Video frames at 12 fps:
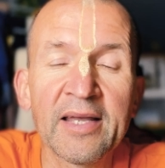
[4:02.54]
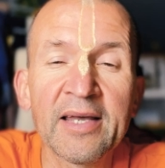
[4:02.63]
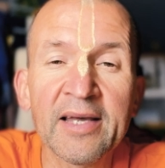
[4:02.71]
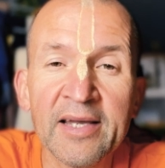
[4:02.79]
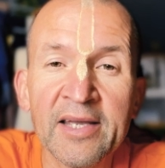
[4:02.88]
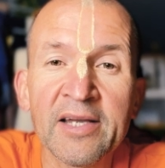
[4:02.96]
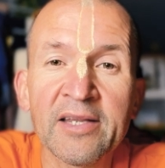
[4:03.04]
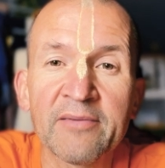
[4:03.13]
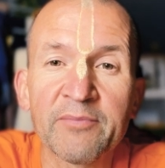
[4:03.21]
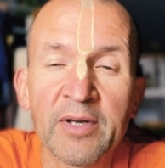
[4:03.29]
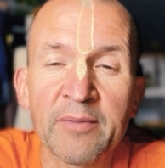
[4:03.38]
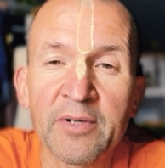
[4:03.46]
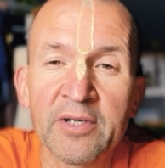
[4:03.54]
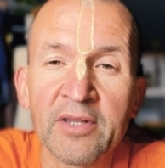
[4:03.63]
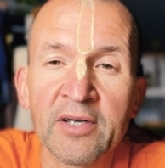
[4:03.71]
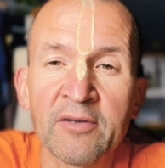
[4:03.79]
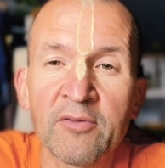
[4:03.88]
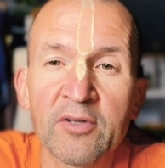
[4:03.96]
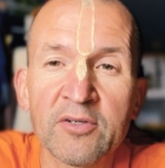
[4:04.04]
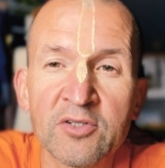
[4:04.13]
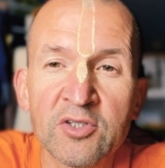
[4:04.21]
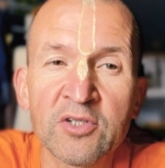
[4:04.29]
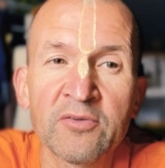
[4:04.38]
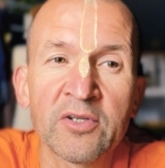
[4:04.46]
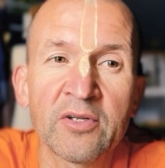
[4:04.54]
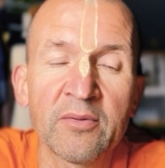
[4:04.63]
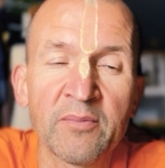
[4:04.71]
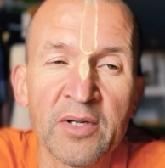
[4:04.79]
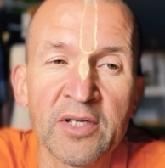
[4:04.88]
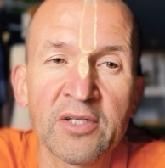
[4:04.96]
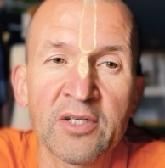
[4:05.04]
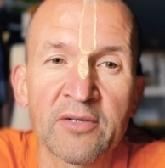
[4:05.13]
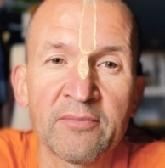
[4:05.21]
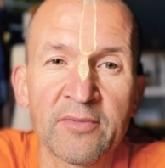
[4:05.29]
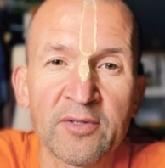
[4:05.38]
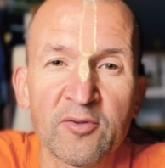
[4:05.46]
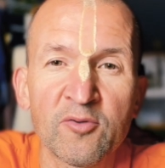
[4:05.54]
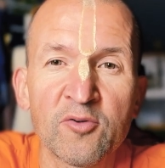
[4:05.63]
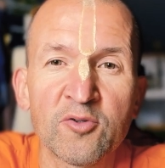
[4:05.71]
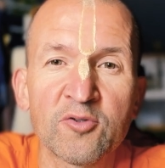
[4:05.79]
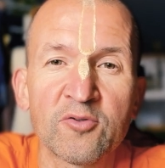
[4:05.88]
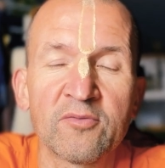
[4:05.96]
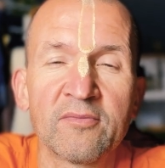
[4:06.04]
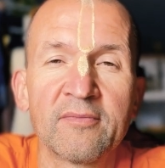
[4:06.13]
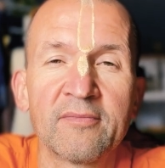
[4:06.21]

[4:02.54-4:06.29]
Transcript: Гьяни обретают дживан, мритию, дошу.